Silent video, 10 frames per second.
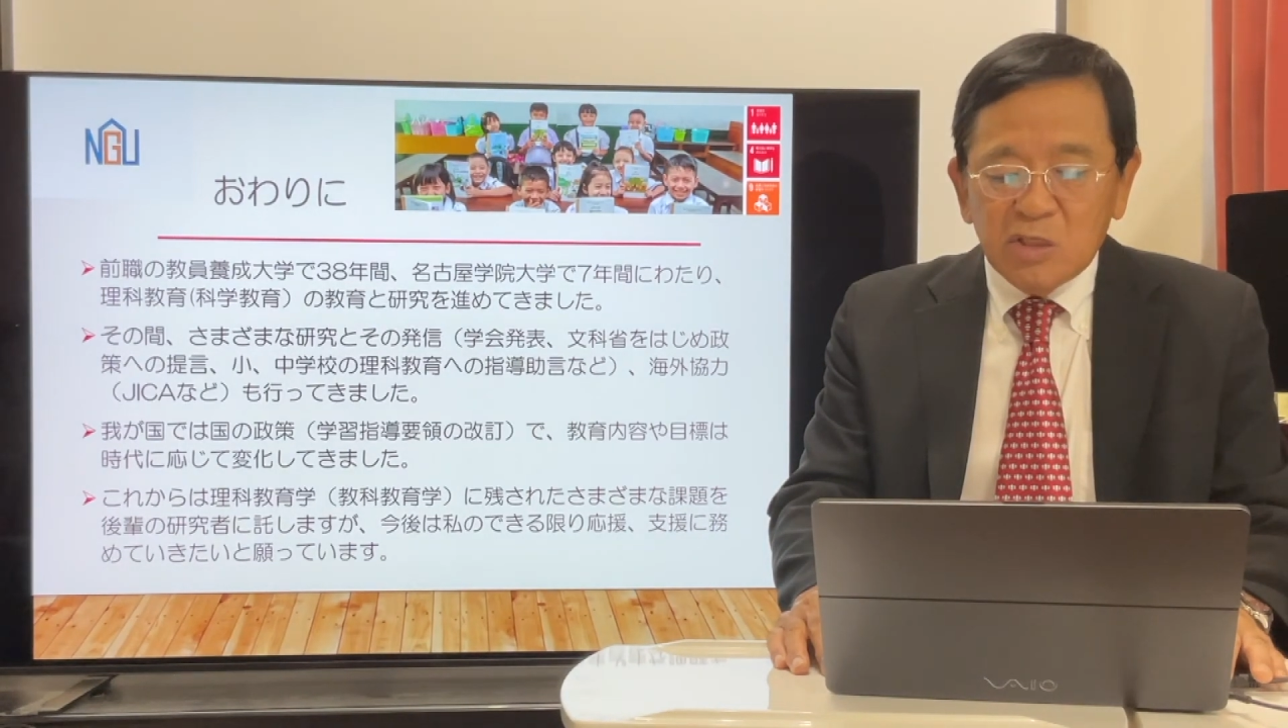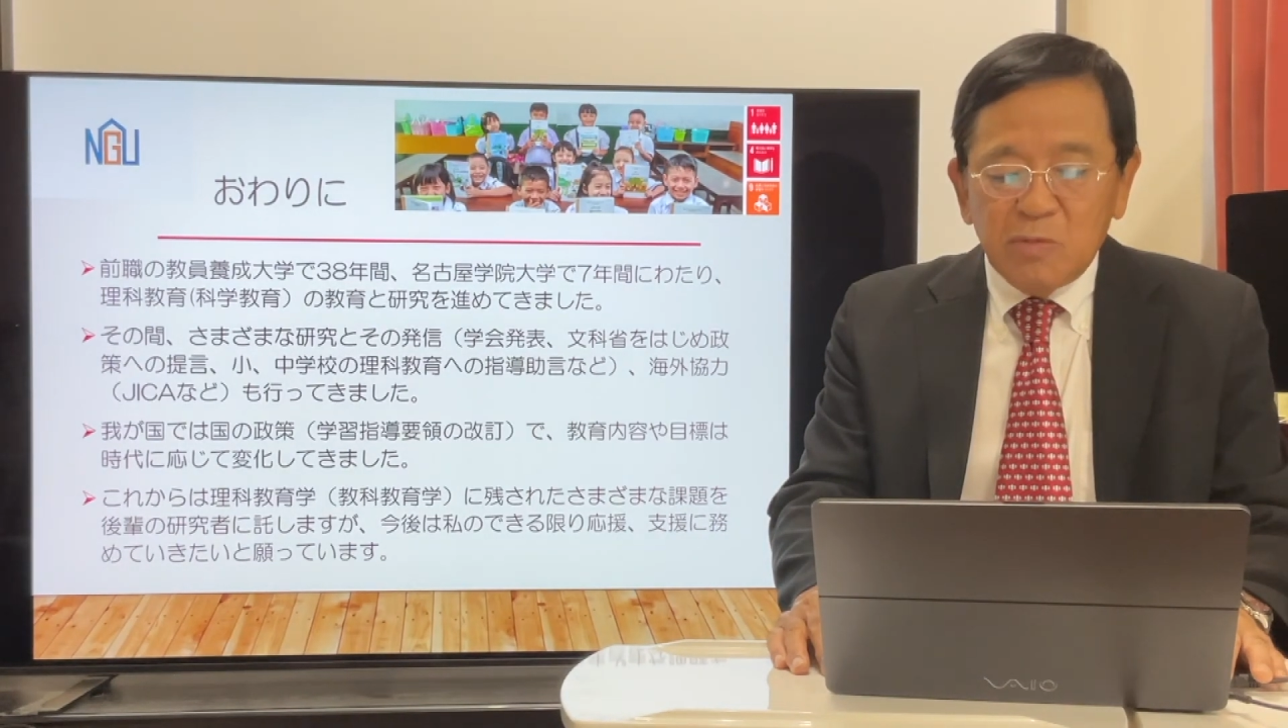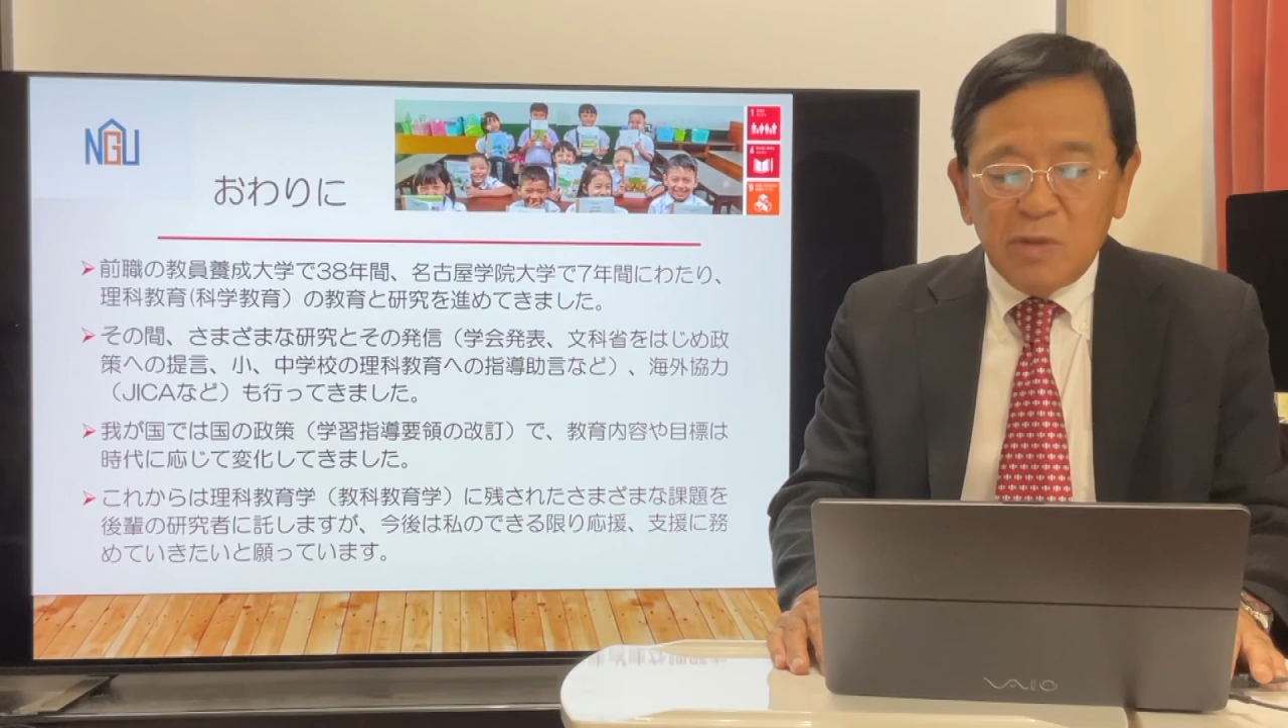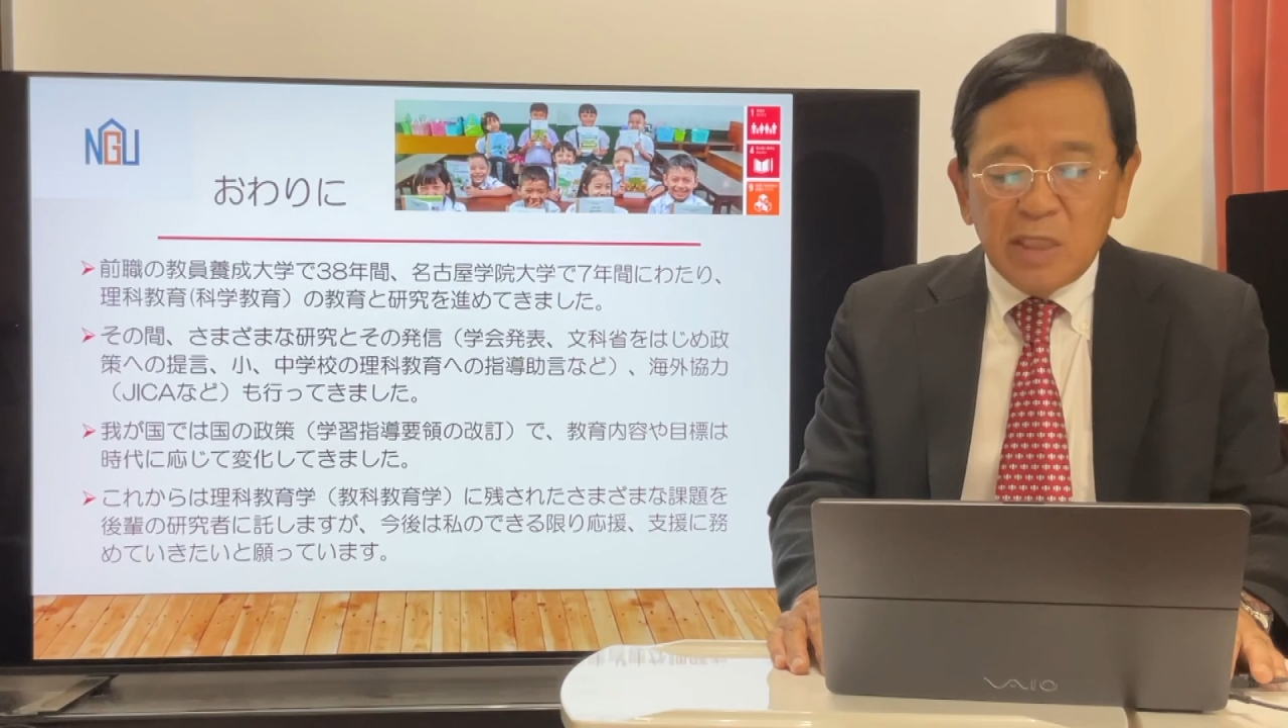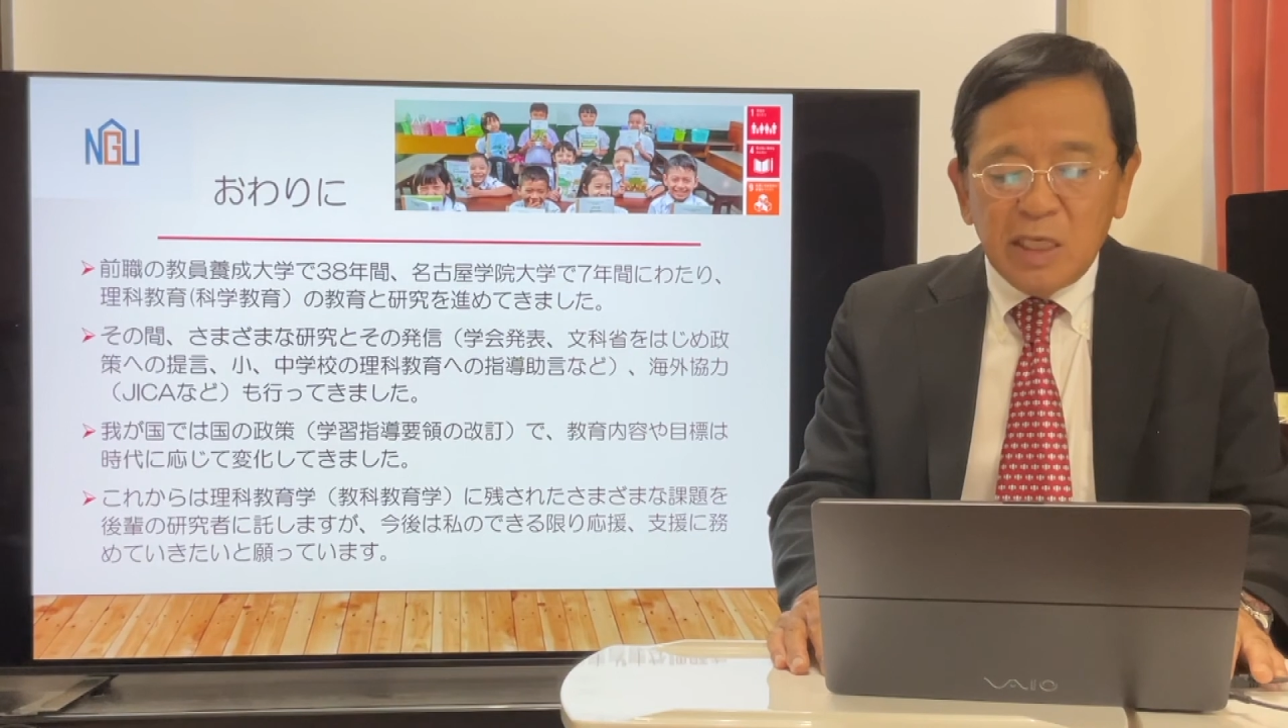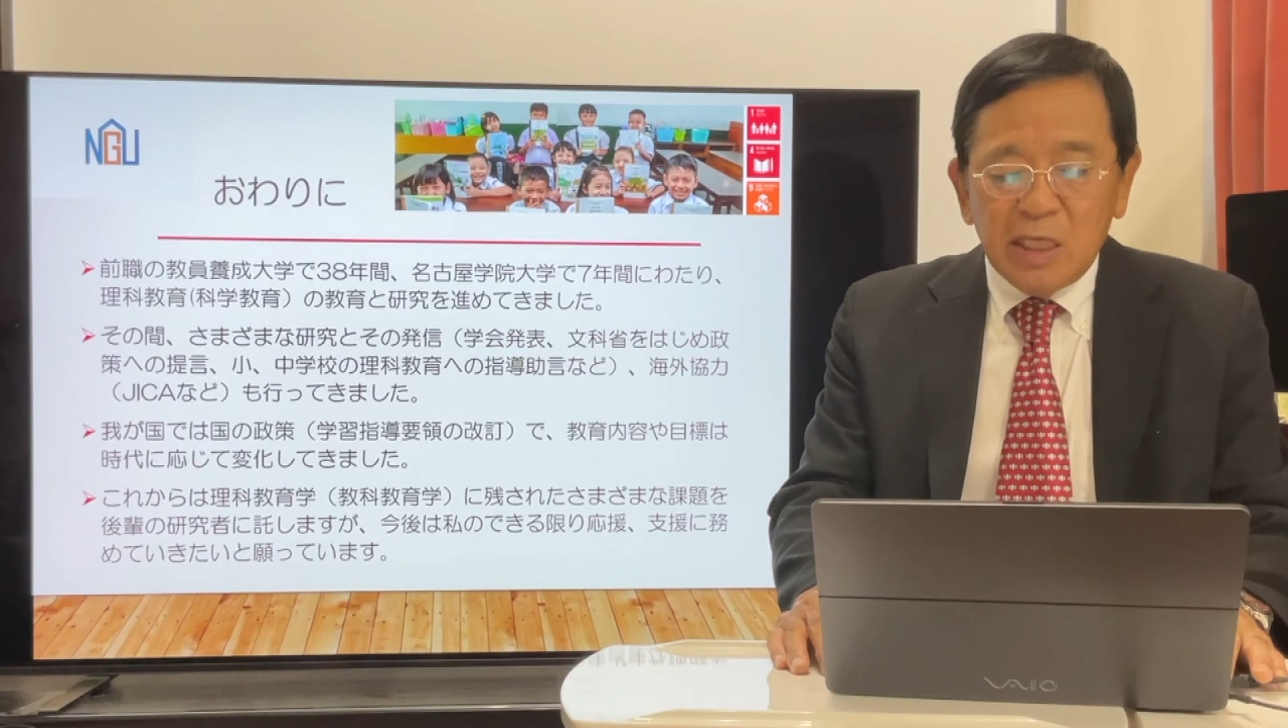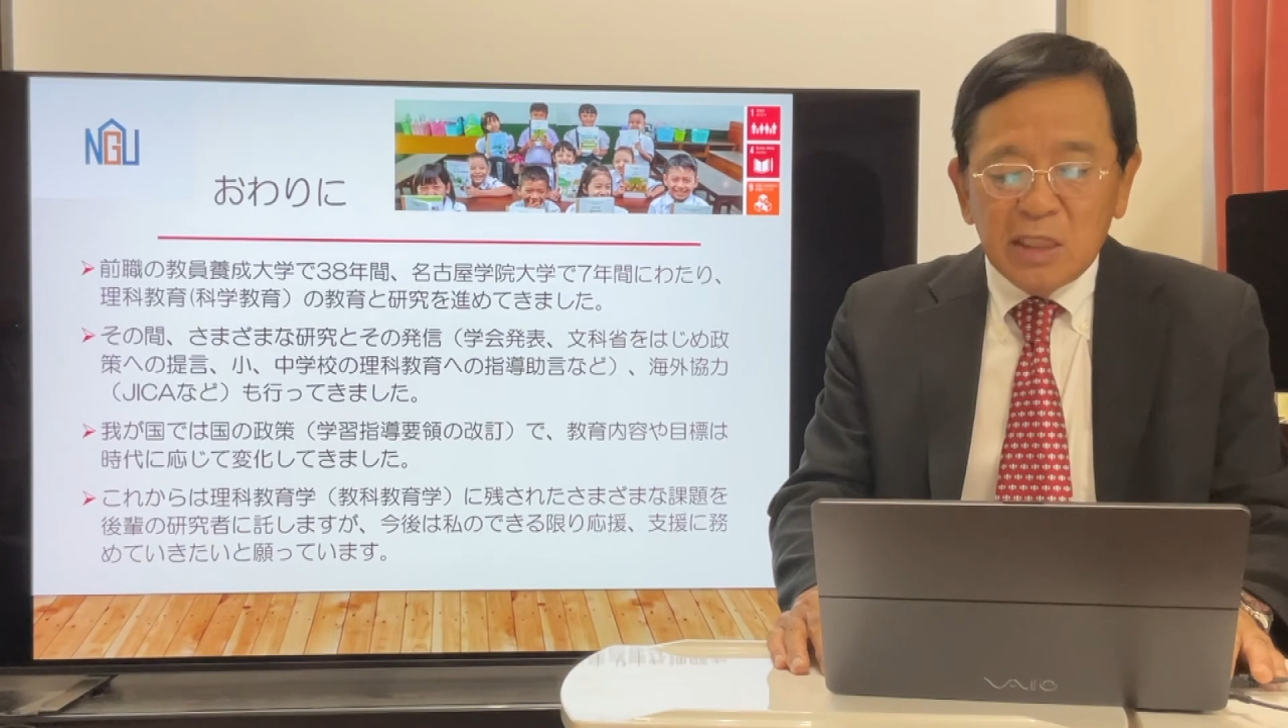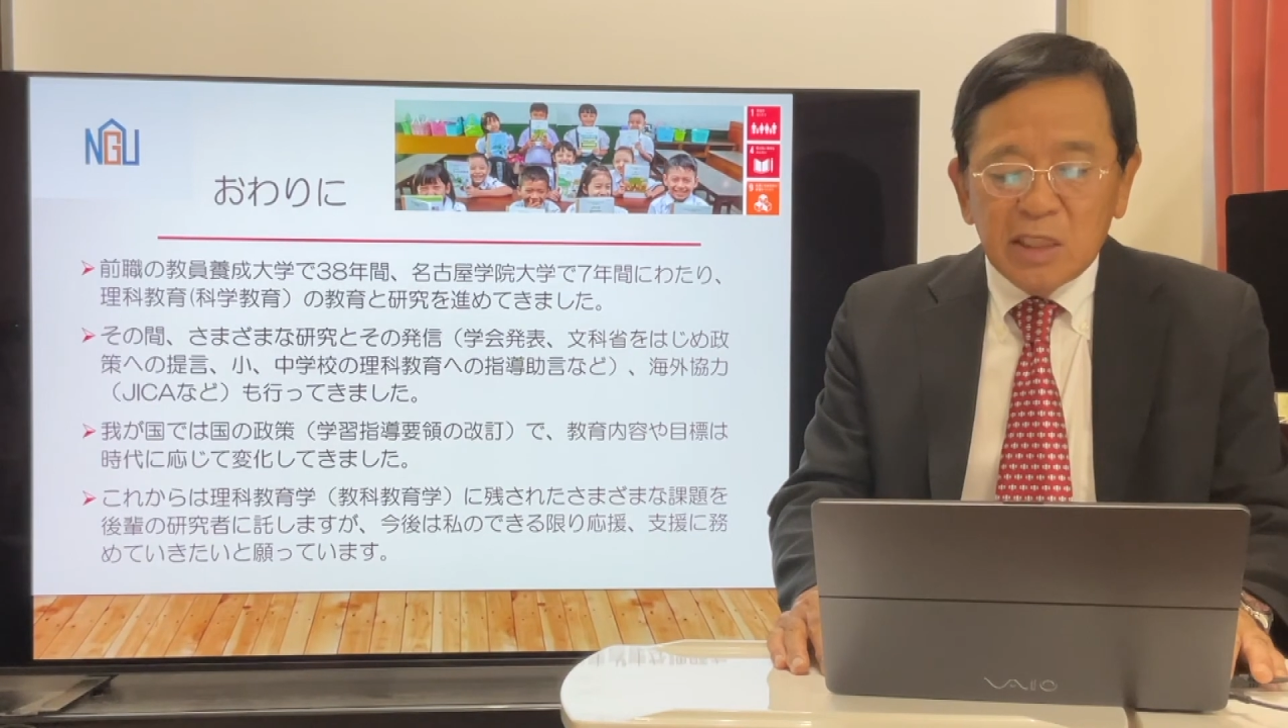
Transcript: 努めてい